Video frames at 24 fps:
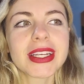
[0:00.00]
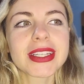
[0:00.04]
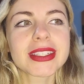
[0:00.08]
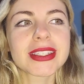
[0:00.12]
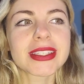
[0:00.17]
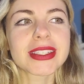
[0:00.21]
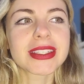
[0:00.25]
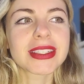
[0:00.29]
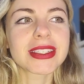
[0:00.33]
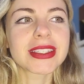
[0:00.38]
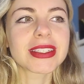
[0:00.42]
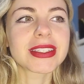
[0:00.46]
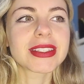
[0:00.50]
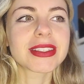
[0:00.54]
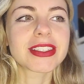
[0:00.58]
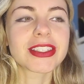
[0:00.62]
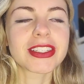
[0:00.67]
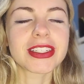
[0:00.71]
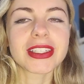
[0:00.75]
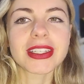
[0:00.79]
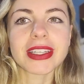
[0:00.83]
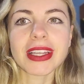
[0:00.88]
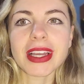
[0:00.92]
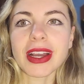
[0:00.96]
se
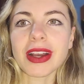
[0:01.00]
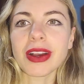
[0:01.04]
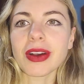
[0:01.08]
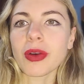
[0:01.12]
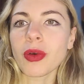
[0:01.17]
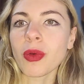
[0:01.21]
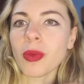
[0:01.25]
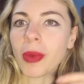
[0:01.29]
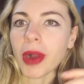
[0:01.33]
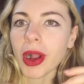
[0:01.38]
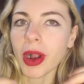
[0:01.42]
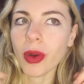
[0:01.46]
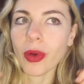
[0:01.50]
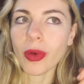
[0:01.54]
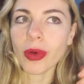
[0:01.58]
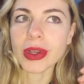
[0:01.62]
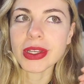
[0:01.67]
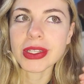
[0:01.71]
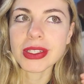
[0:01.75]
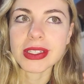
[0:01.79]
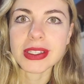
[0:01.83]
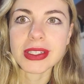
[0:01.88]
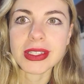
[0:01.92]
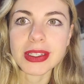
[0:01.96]
tinha uma
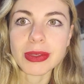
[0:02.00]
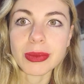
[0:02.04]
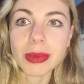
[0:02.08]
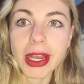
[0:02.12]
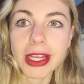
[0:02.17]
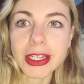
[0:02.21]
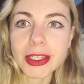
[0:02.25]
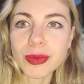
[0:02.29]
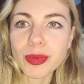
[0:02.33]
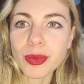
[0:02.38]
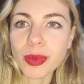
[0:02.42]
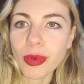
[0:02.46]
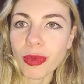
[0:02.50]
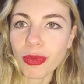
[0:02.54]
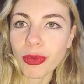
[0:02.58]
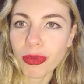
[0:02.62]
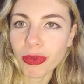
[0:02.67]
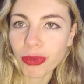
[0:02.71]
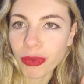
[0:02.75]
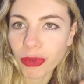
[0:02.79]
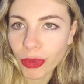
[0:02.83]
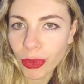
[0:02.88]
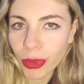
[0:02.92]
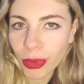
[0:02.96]
coisa assim mais
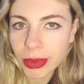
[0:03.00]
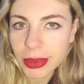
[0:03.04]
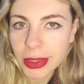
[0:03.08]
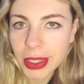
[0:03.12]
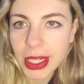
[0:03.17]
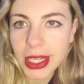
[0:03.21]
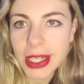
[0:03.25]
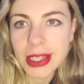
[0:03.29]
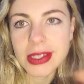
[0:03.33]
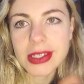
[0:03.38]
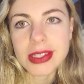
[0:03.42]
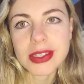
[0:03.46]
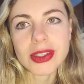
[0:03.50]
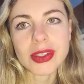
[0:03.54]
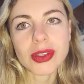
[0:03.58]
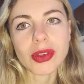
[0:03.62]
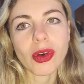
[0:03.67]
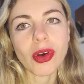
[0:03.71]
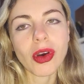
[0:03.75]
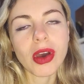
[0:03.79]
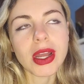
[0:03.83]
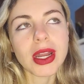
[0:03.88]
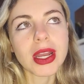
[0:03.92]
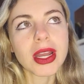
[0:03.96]
profunda nessa
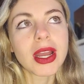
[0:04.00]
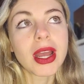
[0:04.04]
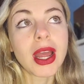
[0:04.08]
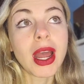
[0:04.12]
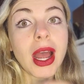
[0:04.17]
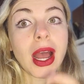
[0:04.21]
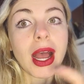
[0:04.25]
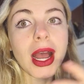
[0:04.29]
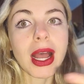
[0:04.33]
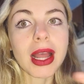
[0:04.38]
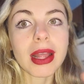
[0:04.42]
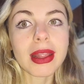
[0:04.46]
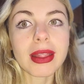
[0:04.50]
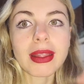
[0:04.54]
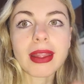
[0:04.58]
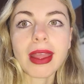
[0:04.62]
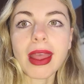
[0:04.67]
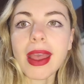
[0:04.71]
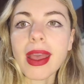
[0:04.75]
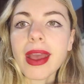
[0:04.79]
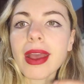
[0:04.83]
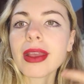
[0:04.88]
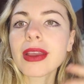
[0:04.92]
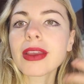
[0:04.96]
história,
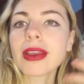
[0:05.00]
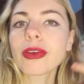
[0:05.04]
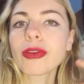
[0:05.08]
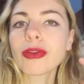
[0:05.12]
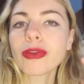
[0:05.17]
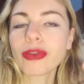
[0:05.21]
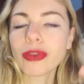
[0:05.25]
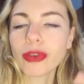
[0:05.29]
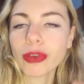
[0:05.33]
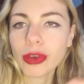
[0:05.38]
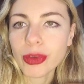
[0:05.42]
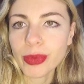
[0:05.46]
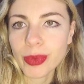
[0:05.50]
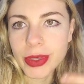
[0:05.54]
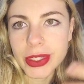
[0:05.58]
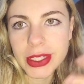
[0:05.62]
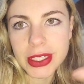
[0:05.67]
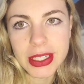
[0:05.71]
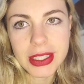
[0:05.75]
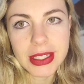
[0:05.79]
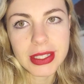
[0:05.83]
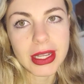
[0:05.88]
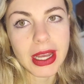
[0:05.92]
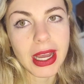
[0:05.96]
até que eu fui
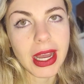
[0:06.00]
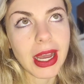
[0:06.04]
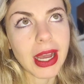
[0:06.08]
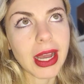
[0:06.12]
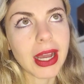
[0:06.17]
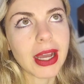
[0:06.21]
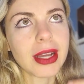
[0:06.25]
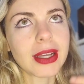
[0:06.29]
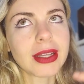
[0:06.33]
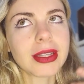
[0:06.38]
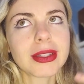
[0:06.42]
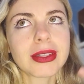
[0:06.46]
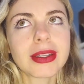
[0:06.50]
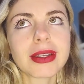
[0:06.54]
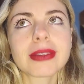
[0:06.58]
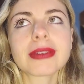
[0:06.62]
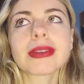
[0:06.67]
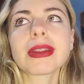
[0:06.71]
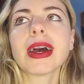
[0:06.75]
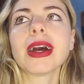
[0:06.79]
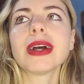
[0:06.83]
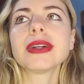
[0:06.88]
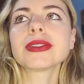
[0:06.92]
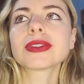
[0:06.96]
pesquisar e
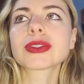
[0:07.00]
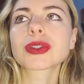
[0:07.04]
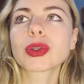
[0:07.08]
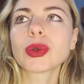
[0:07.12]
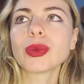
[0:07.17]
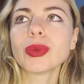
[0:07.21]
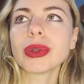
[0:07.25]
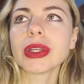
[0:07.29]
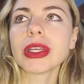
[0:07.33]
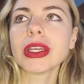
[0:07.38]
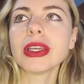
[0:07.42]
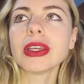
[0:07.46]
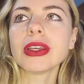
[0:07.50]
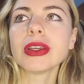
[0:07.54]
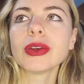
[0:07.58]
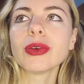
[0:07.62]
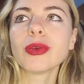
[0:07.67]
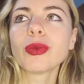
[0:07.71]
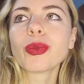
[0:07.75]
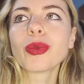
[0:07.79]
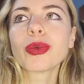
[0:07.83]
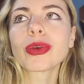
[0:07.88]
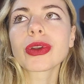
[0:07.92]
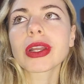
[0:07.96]
tentar descobrir
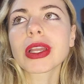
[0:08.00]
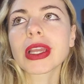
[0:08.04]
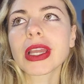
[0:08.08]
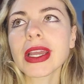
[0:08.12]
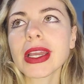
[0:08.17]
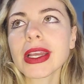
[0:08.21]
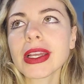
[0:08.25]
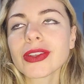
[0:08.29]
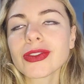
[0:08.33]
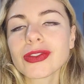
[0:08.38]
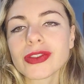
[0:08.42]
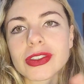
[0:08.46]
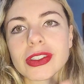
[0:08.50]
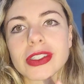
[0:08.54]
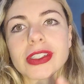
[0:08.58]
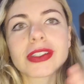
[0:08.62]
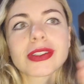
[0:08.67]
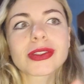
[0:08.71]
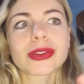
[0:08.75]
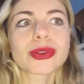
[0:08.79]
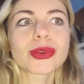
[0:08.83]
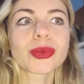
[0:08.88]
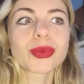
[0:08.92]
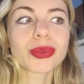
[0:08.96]
o porquê
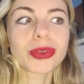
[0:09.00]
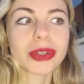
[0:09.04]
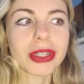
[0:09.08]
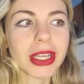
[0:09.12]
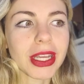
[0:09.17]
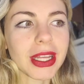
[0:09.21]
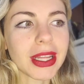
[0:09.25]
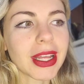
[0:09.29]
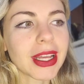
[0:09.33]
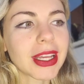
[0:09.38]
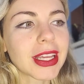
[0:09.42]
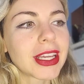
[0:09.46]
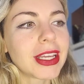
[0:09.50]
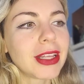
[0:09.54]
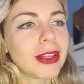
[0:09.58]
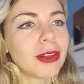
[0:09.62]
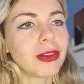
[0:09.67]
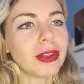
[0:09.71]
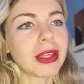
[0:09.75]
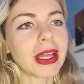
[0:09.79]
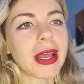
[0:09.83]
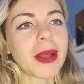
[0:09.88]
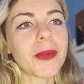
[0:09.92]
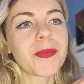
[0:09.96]
disso, o porquê
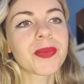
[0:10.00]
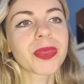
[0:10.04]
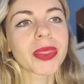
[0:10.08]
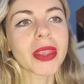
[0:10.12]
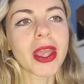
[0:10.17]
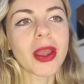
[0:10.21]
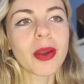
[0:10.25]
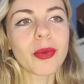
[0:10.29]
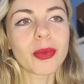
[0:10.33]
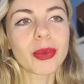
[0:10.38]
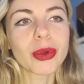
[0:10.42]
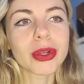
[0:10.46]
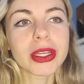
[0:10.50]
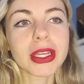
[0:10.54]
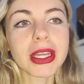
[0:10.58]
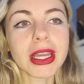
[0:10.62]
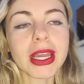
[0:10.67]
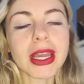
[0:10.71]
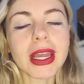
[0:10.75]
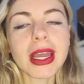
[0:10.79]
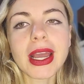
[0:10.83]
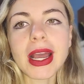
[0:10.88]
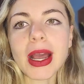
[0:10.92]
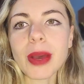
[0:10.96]
daquilo, né?
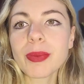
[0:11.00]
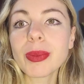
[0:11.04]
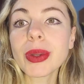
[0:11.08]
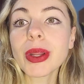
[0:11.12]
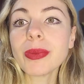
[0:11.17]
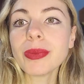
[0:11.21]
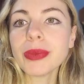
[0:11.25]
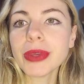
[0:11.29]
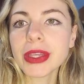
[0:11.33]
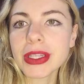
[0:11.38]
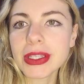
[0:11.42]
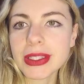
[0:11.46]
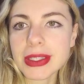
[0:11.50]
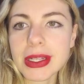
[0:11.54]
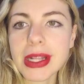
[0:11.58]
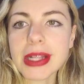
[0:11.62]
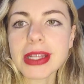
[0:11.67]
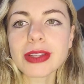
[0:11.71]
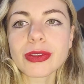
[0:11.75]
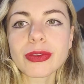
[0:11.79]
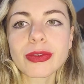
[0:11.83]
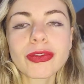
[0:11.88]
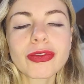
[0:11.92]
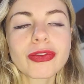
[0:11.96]
Porque a premissa
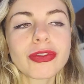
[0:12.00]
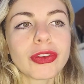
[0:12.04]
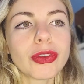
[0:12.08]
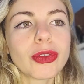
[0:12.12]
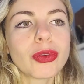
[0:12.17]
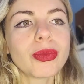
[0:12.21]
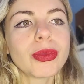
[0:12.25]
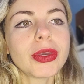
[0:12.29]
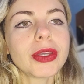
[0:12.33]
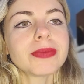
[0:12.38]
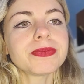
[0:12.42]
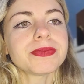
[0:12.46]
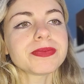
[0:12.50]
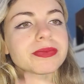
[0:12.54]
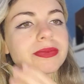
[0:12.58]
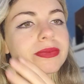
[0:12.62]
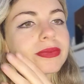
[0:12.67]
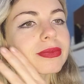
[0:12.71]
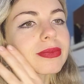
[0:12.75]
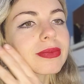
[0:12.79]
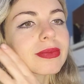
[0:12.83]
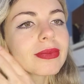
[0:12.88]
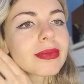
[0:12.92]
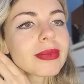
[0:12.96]
ali do filme
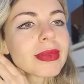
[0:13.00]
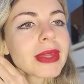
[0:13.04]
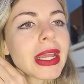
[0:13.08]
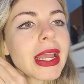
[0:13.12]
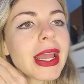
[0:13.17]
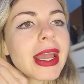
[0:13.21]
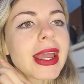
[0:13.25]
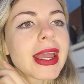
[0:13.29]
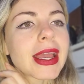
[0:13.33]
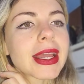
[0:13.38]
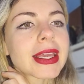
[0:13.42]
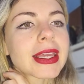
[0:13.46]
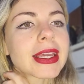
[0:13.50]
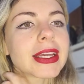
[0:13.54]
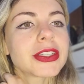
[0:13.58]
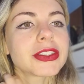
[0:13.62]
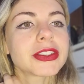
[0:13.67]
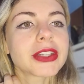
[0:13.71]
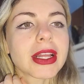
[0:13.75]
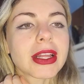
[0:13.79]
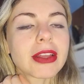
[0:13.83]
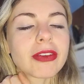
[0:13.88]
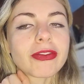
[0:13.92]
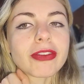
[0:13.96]
é que a
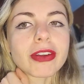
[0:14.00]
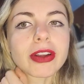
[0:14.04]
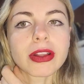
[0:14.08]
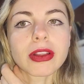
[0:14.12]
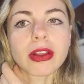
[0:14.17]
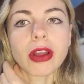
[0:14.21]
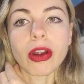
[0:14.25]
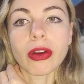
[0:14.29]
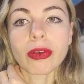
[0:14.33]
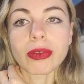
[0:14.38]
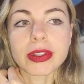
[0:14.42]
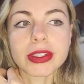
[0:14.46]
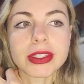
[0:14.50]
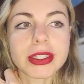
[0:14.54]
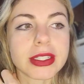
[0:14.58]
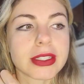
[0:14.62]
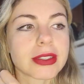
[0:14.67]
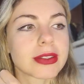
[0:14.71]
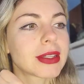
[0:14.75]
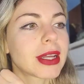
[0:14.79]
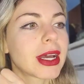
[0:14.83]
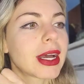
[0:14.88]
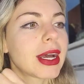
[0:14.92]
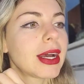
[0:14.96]
Jennifer Lawrence
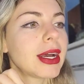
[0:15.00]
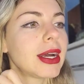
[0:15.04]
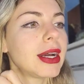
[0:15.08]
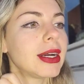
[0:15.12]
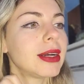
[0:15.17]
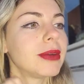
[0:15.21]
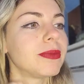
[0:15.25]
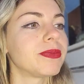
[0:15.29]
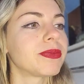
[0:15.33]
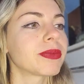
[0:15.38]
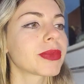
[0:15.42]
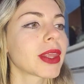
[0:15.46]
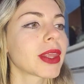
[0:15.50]
está